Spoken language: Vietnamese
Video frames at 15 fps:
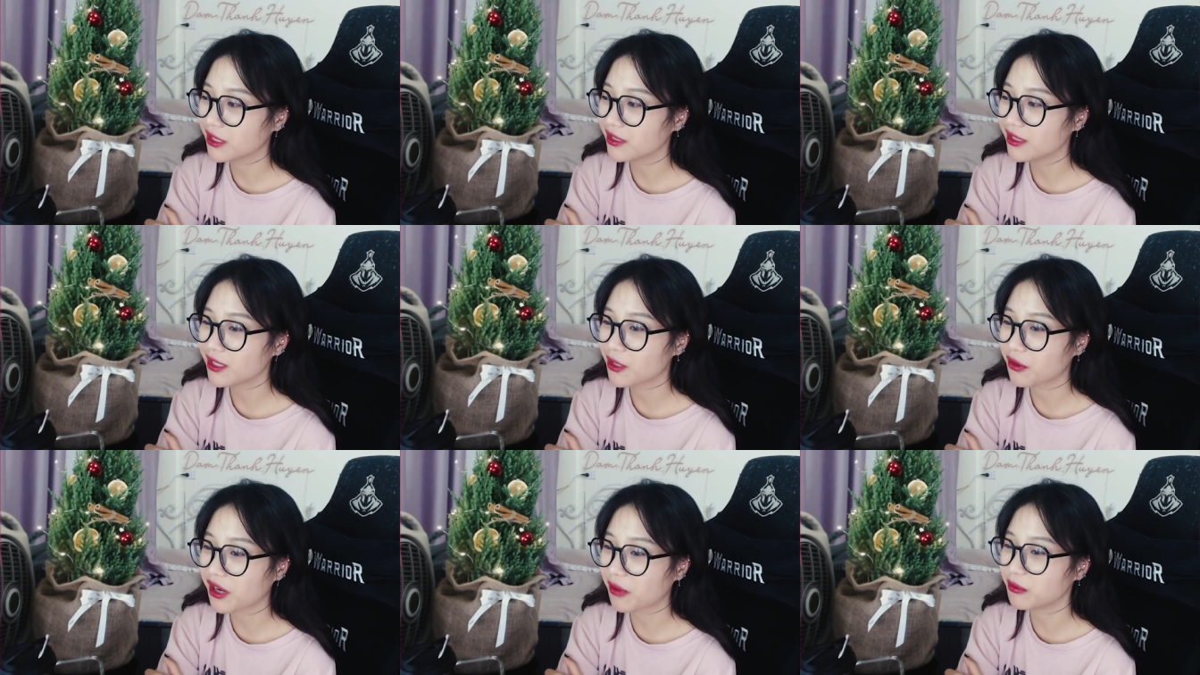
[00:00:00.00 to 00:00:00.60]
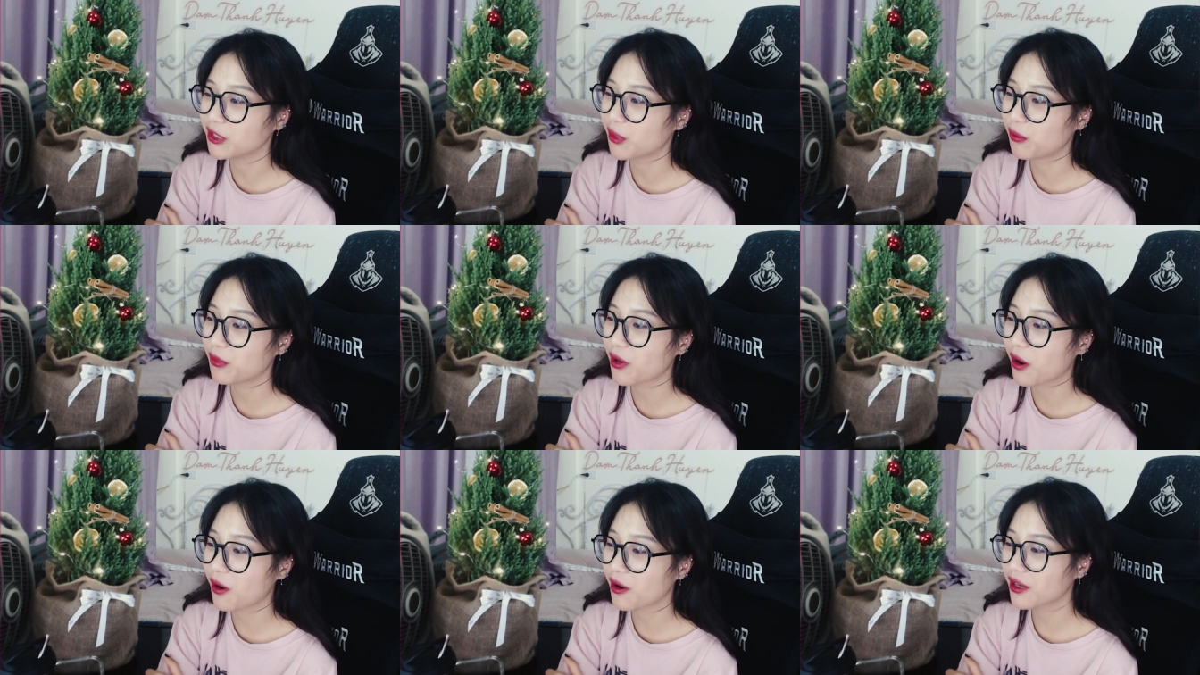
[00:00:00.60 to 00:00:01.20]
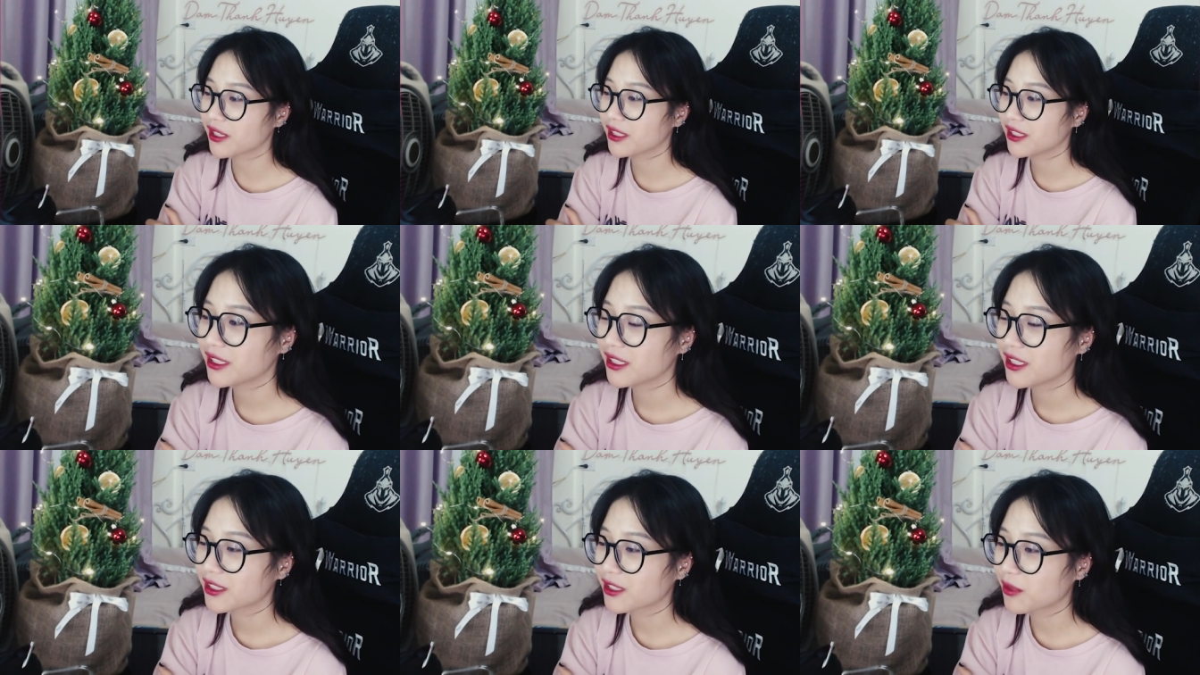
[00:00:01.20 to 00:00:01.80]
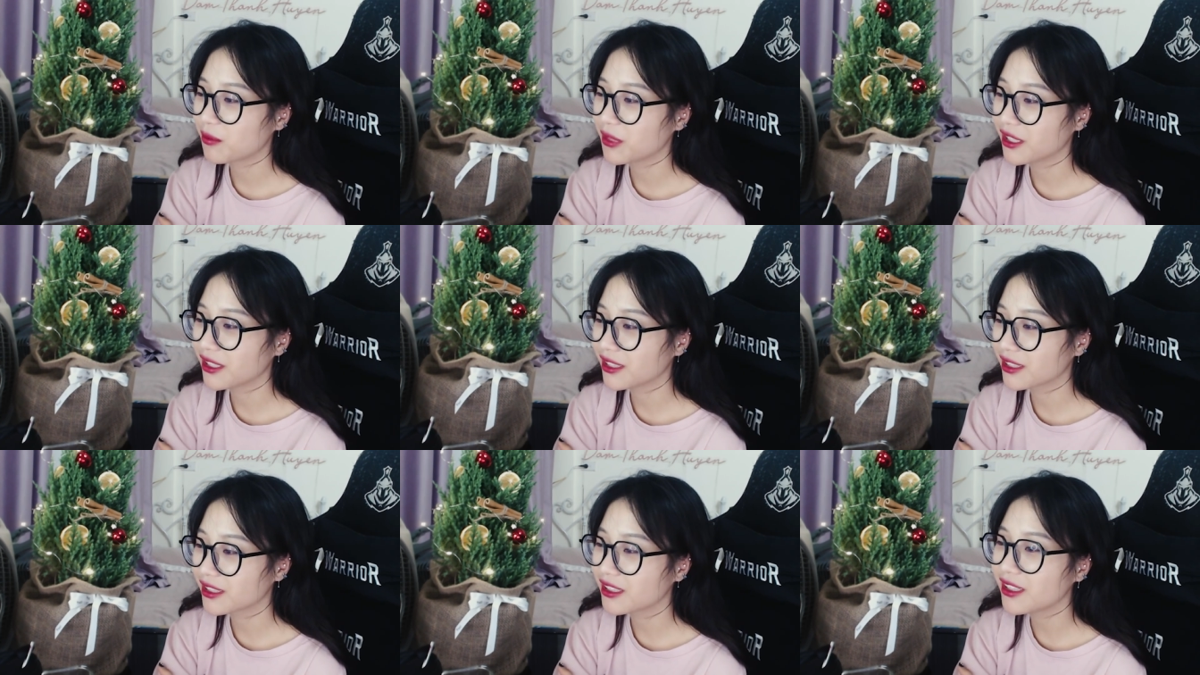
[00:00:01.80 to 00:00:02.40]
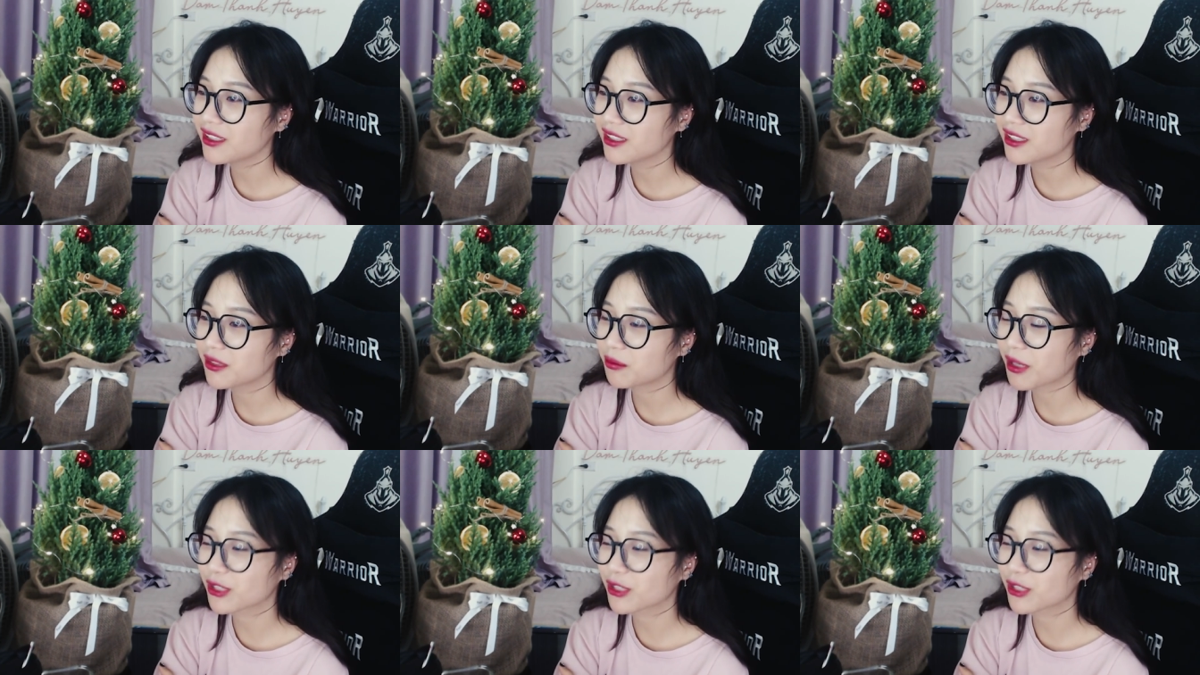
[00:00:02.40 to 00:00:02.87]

cứ kiểu gặm nhấm nó xong mình tự mặc